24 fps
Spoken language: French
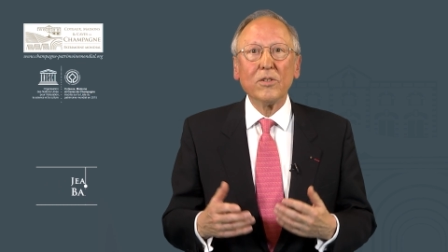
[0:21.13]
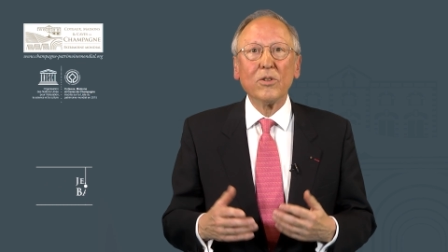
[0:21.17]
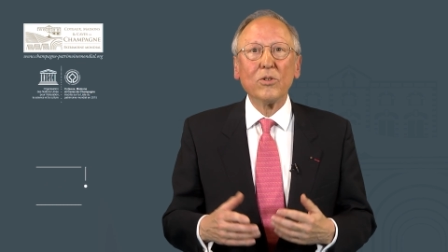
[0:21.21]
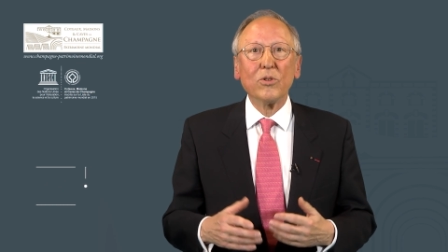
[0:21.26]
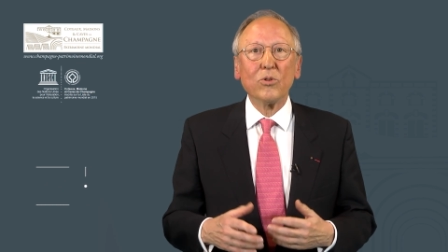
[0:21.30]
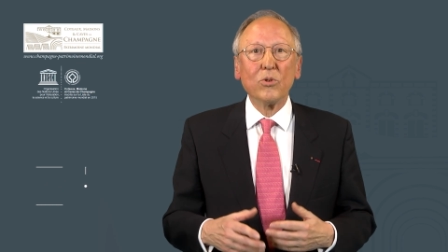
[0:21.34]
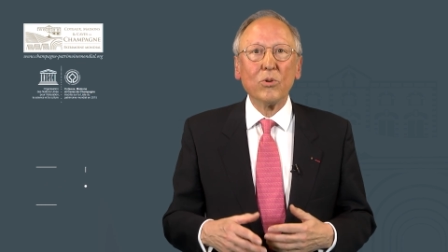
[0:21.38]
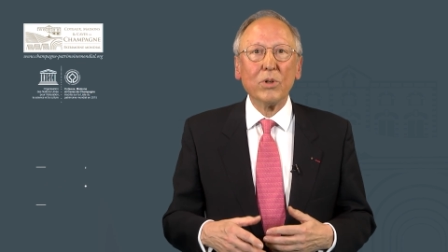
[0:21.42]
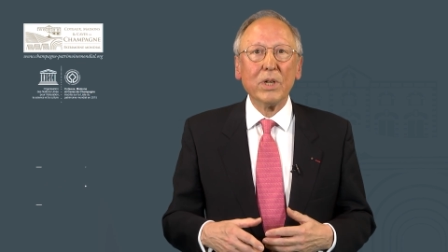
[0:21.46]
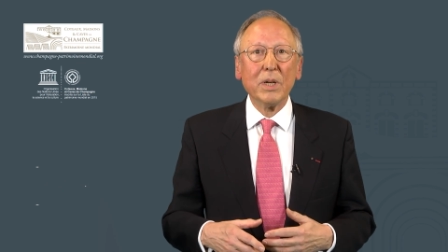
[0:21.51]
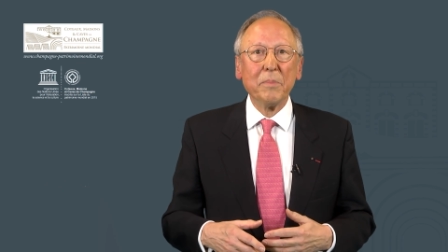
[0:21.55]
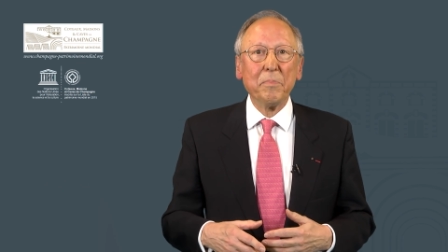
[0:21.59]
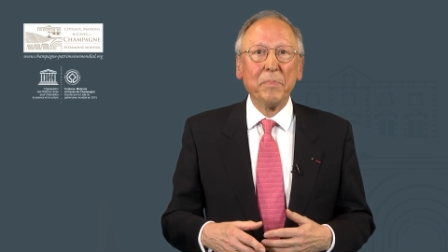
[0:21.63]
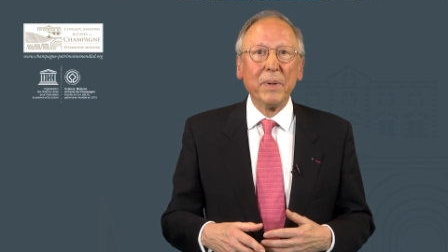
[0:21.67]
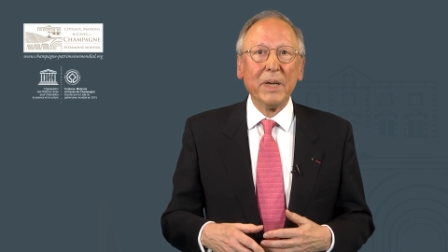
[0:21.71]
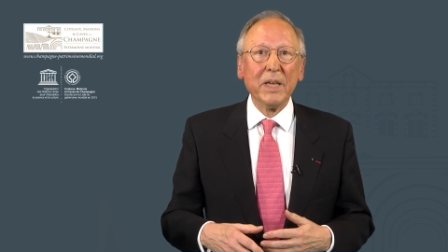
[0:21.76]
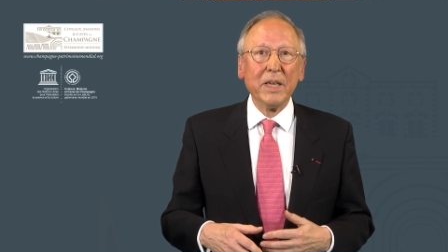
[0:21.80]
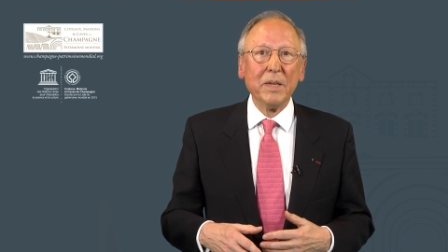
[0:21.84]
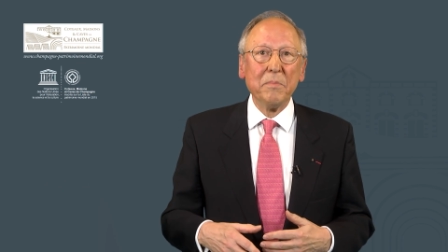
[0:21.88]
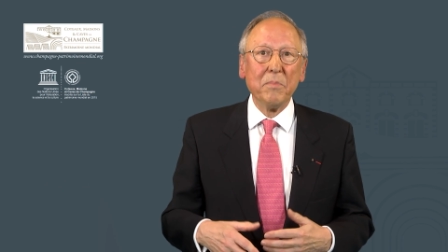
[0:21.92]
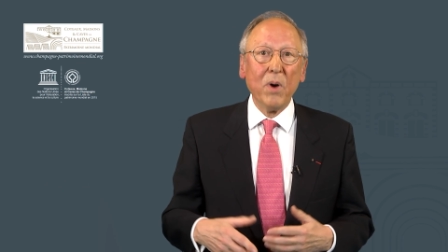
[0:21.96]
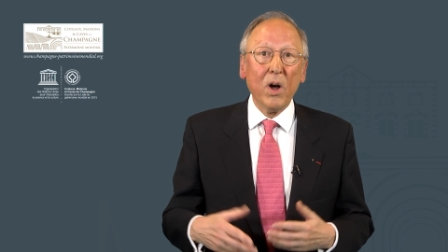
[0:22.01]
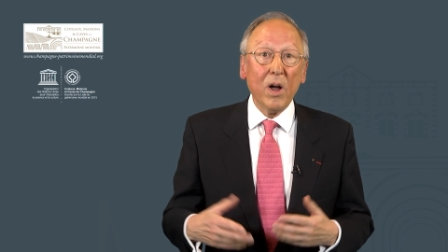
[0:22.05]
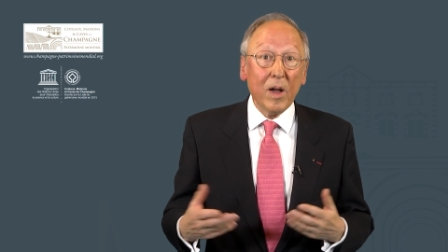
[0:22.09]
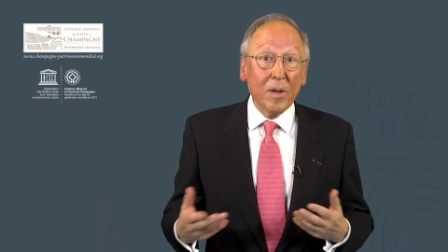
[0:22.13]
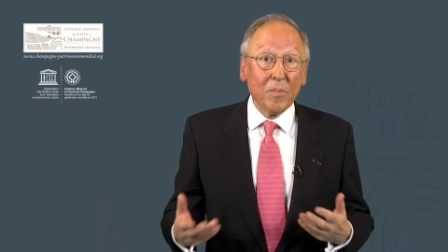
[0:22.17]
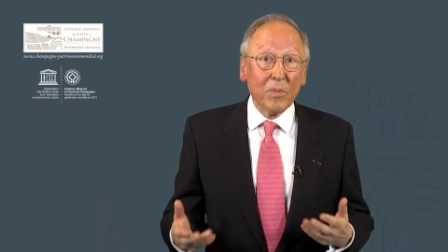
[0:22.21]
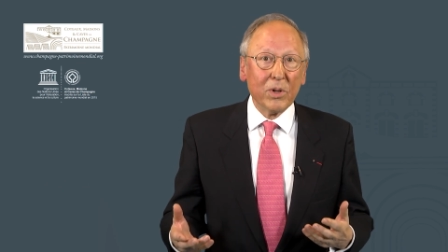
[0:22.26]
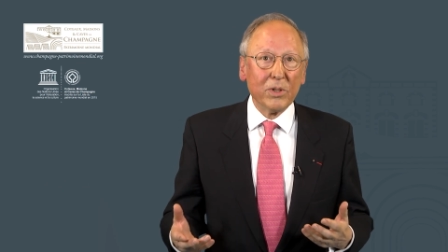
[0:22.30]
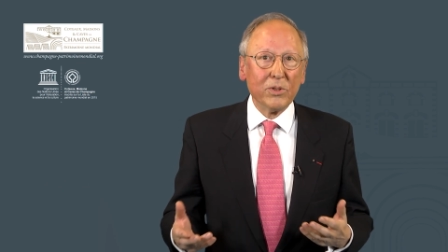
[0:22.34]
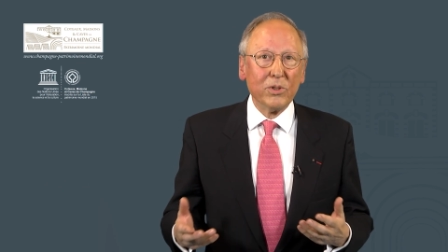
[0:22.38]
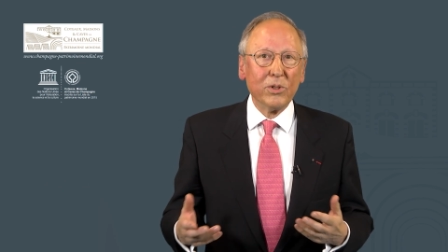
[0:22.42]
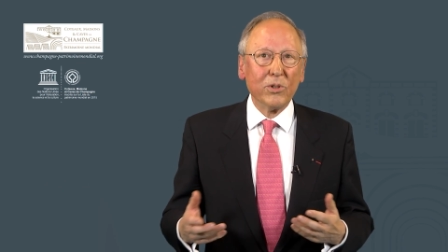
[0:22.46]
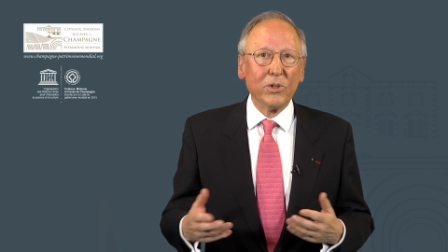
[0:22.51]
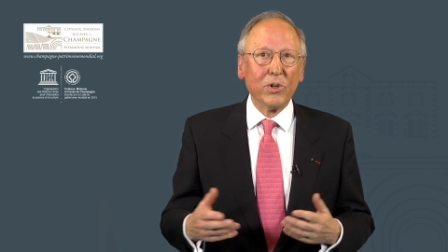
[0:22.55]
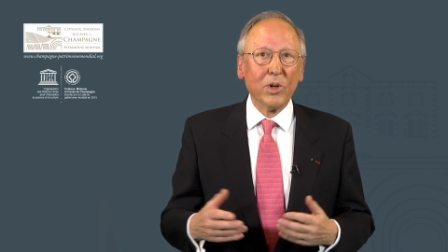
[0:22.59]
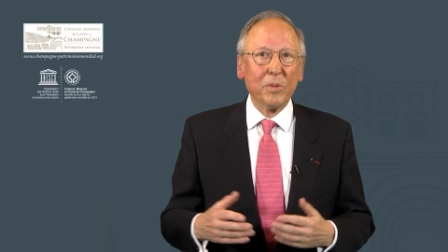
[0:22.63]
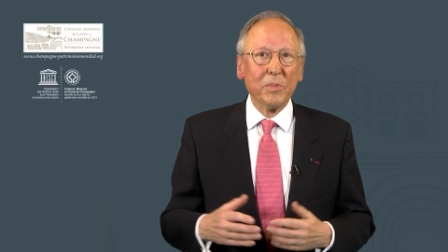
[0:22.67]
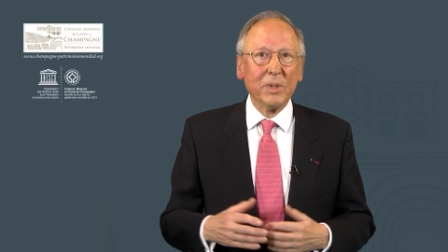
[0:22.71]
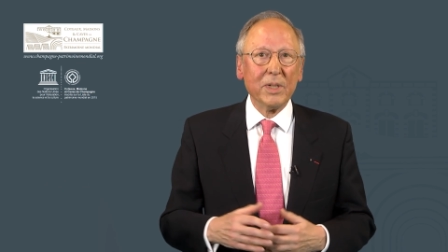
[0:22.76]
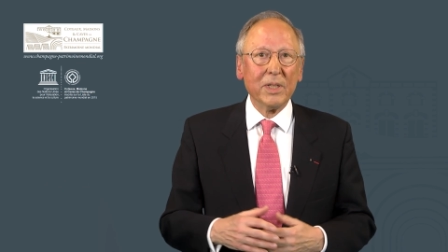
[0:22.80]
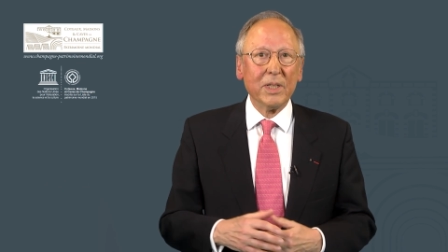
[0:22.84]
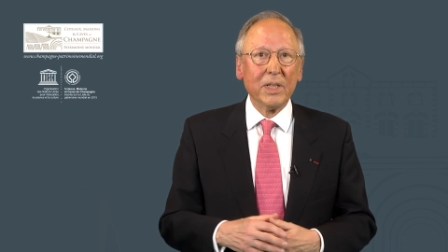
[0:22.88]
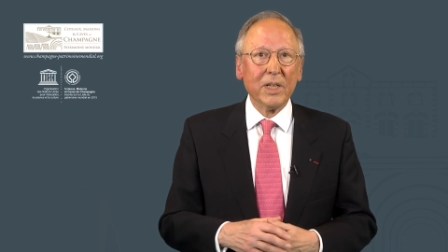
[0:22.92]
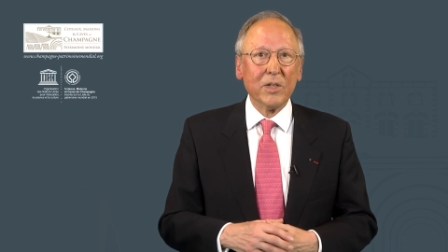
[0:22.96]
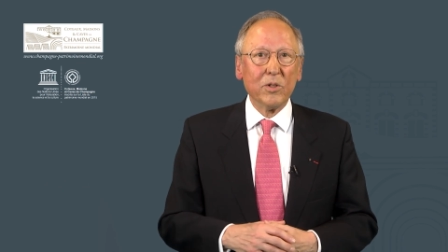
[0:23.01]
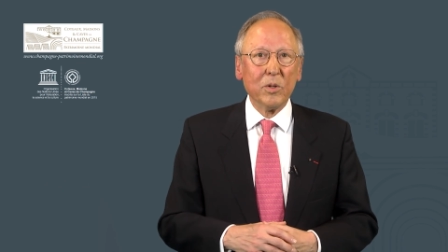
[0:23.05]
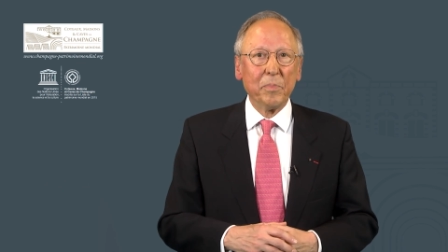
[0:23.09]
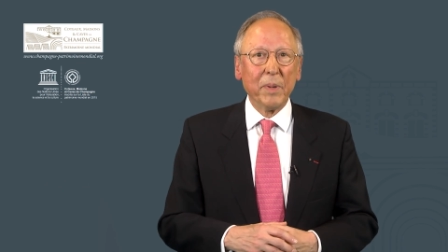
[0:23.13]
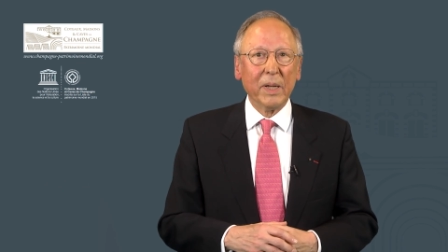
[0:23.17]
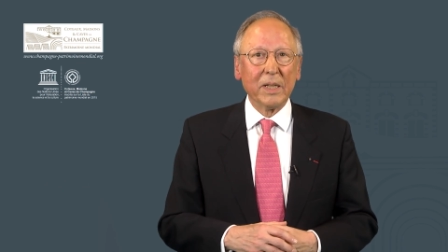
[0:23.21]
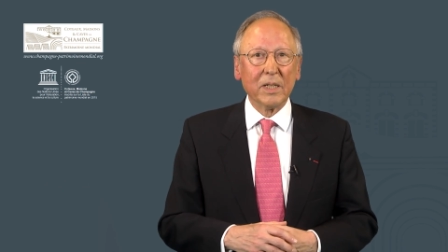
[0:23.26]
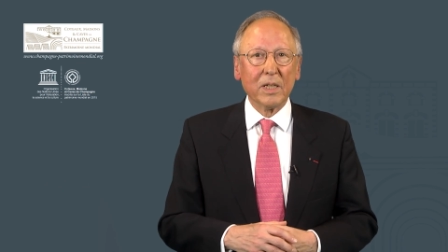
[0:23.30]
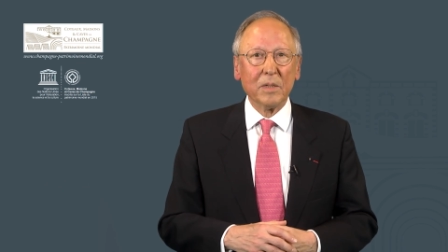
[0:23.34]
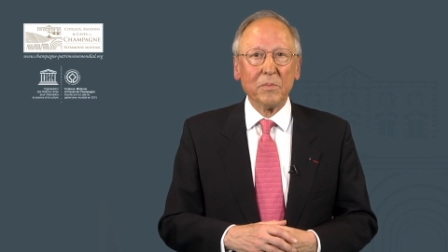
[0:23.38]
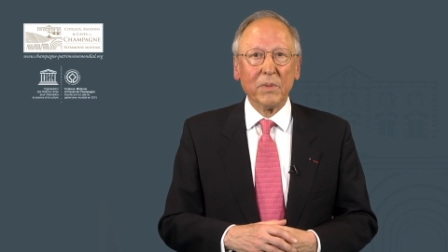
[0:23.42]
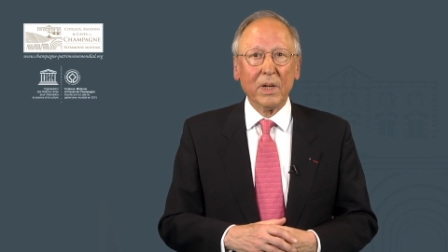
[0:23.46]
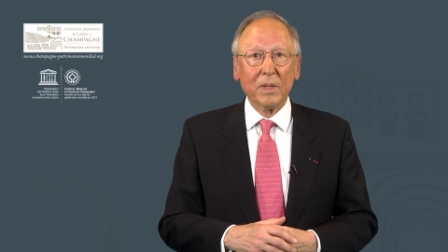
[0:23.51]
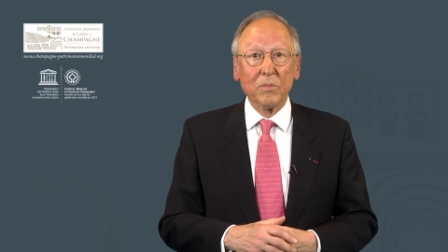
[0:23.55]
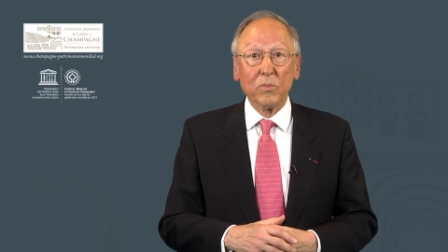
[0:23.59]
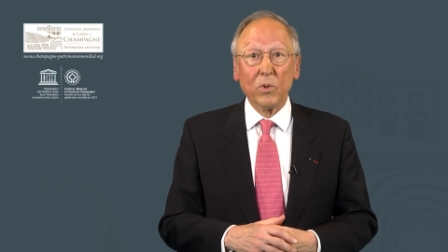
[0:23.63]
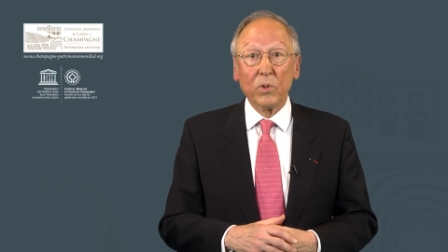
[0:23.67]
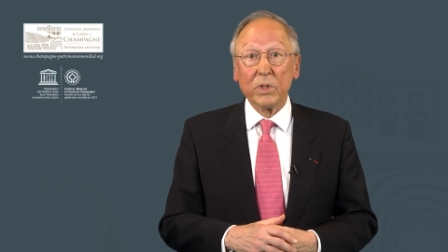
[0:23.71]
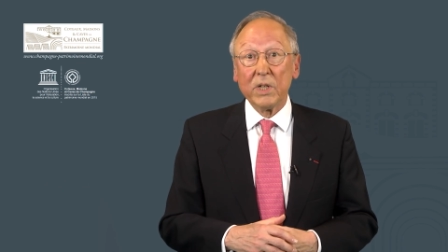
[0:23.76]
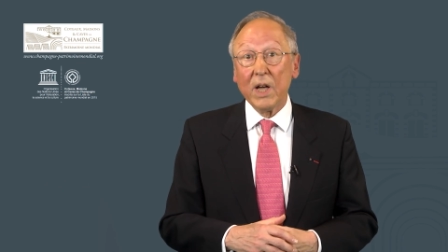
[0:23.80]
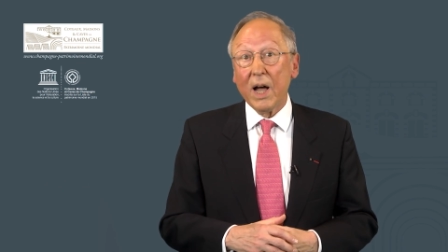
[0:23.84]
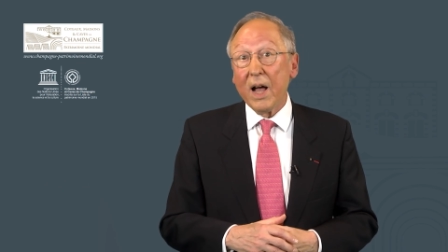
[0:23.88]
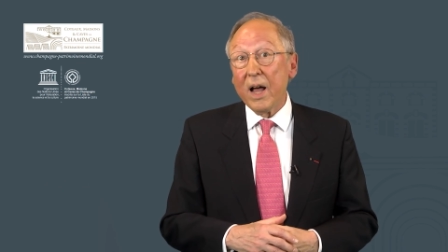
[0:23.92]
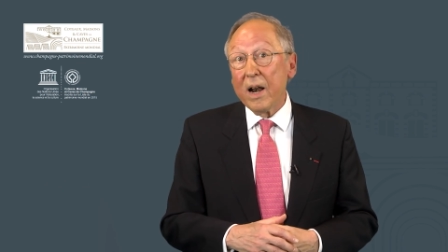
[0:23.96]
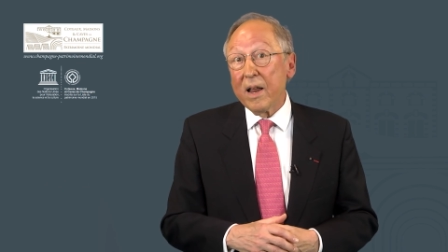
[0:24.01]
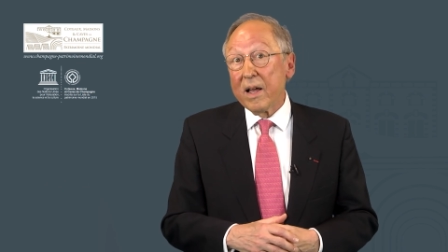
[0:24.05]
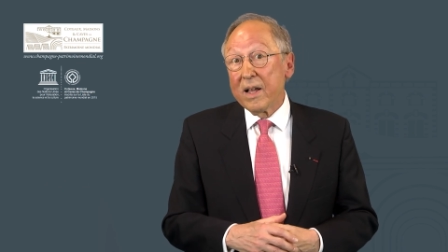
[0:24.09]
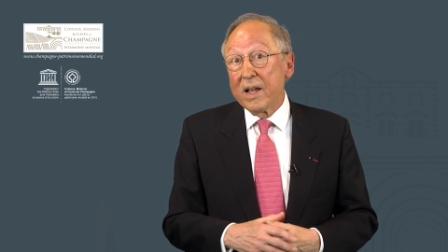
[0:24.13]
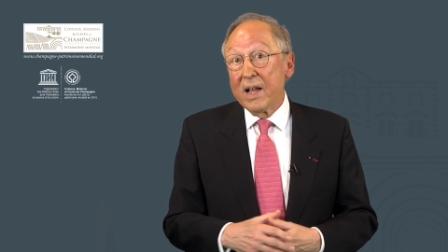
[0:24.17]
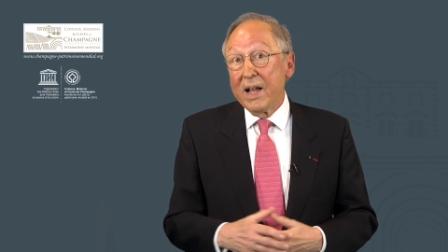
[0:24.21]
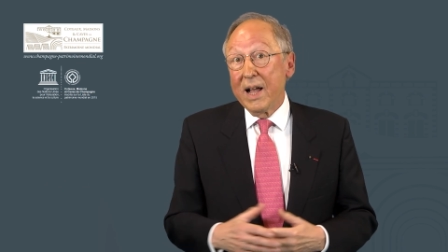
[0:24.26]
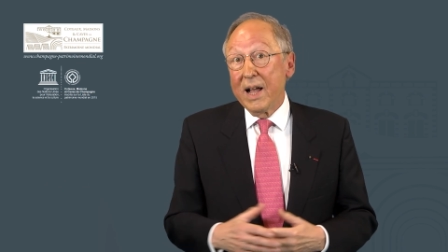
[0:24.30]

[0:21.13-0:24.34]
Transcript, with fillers: de tous les pays membres du Comité du patrimoine mondial,